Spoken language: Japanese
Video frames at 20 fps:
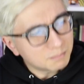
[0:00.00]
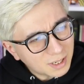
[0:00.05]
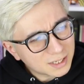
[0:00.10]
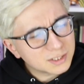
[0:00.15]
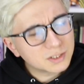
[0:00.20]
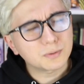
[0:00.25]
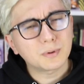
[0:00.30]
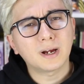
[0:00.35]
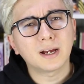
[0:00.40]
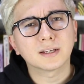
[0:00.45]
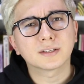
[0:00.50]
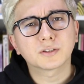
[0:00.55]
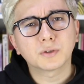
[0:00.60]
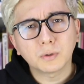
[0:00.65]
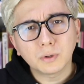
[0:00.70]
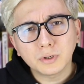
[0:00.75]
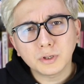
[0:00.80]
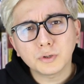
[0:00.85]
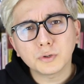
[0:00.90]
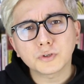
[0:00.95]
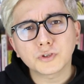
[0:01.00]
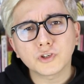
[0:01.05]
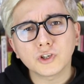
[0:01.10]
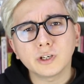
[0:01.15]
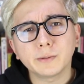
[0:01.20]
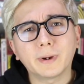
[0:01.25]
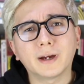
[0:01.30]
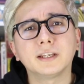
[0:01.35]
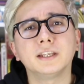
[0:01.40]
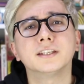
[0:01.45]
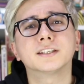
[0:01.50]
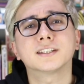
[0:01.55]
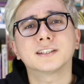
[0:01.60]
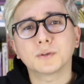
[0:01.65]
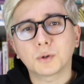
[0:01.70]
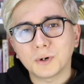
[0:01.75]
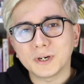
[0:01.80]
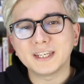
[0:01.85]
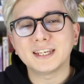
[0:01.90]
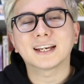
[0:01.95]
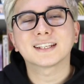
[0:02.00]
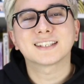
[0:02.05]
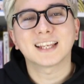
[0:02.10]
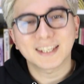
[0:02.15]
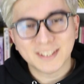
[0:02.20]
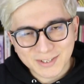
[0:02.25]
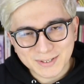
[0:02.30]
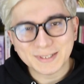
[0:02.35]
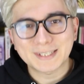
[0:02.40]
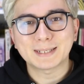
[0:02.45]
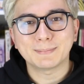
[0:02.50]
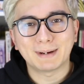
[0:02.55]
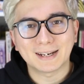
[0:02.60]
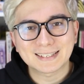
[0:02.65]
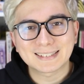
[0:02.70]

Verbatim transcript: まずは、その YouTuber にすごい優しくしま